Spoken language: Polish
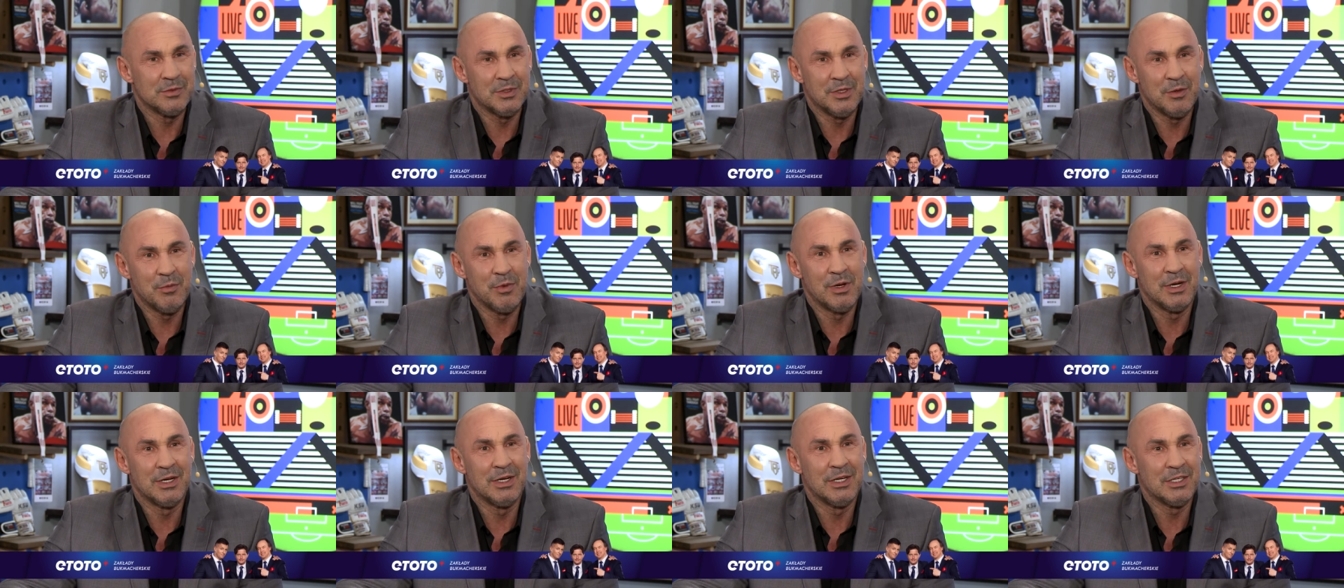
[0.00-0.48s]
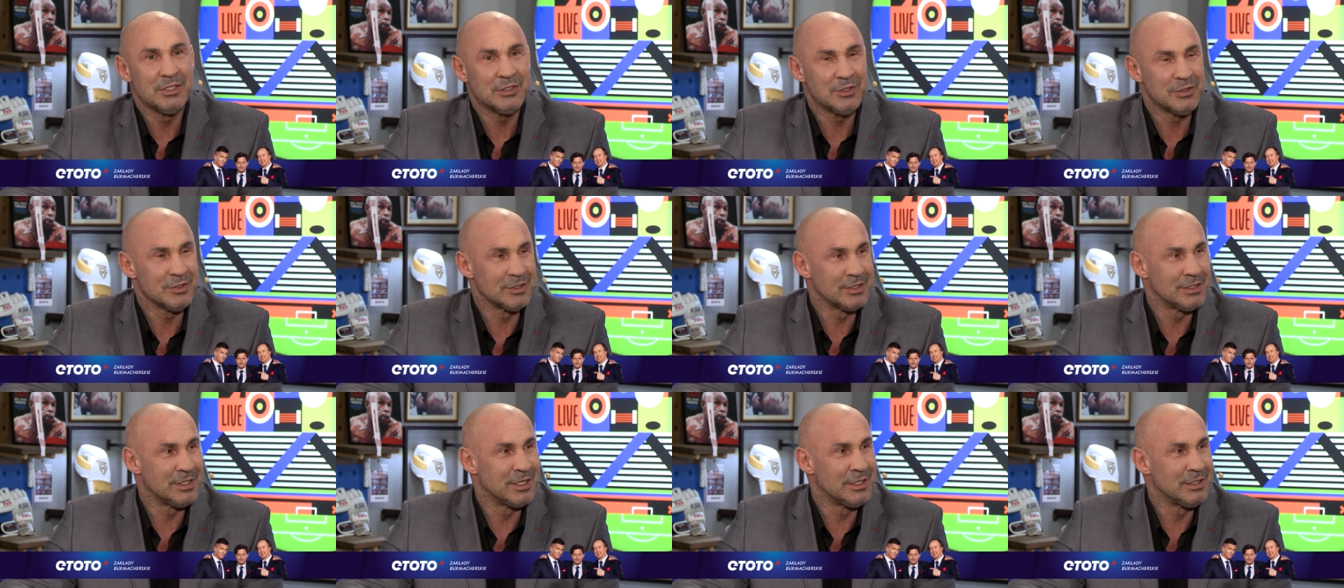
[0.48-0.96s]
niemal
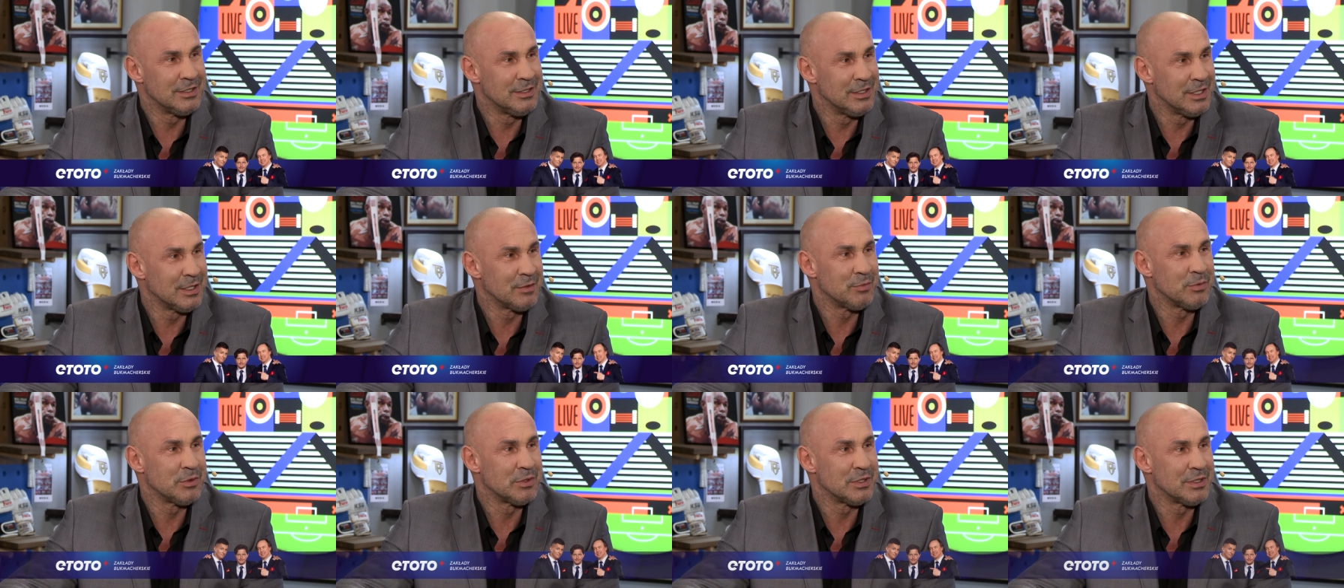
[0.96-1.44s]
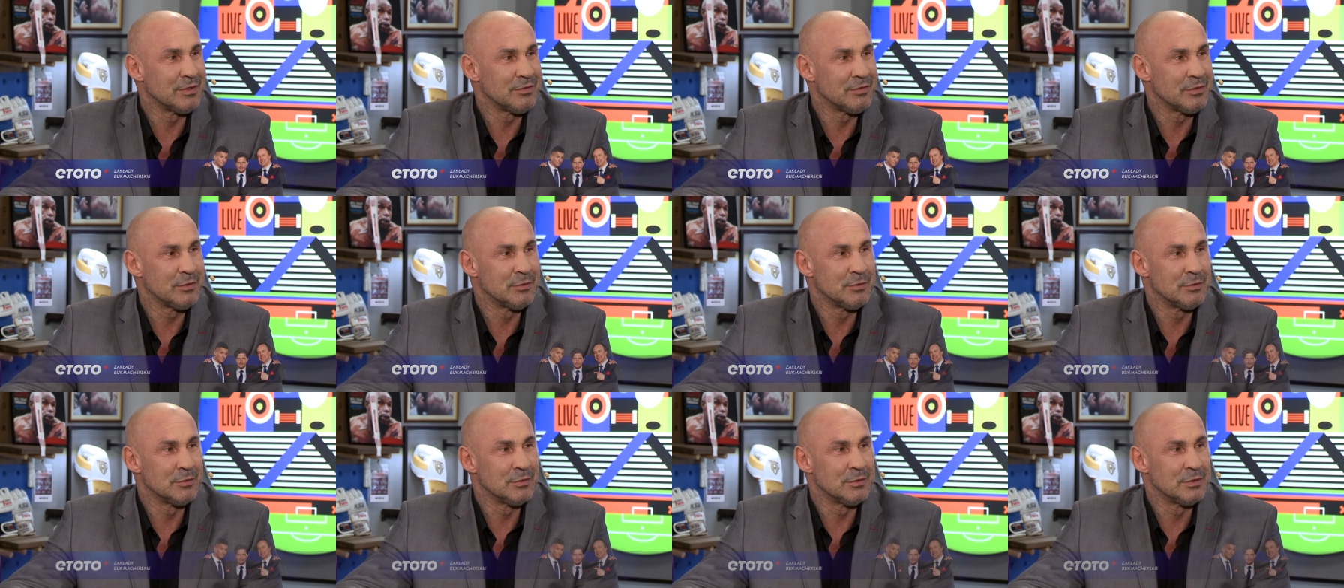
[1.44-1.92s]
leżąc na linach
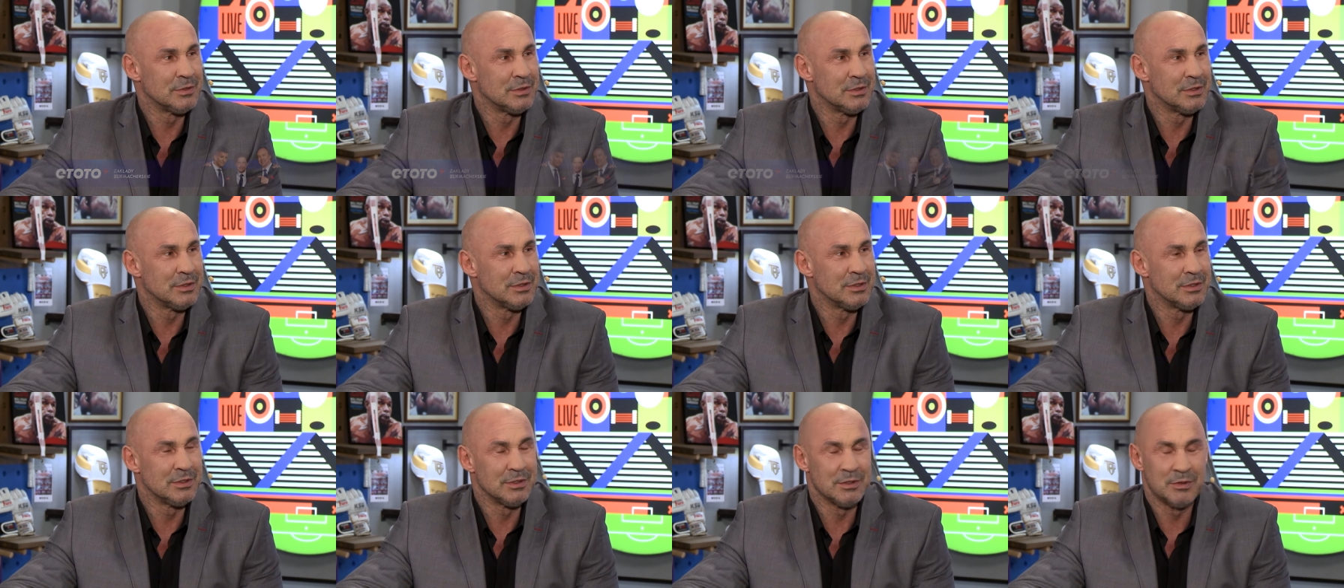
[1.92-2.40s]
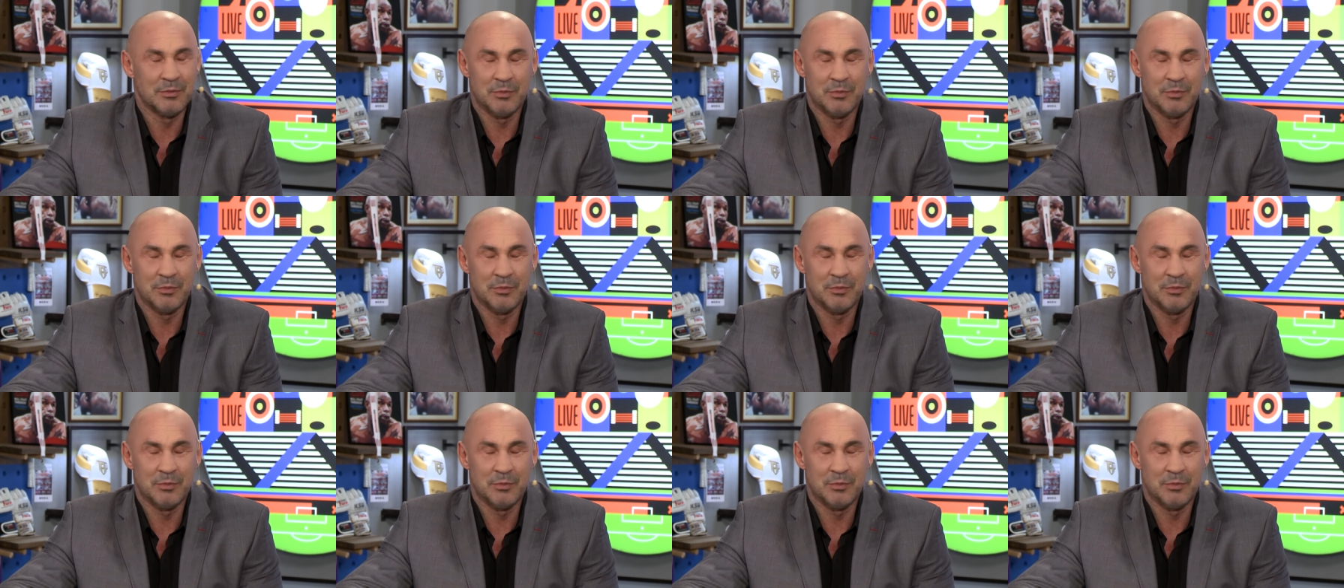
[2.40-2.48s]
potrafił, e,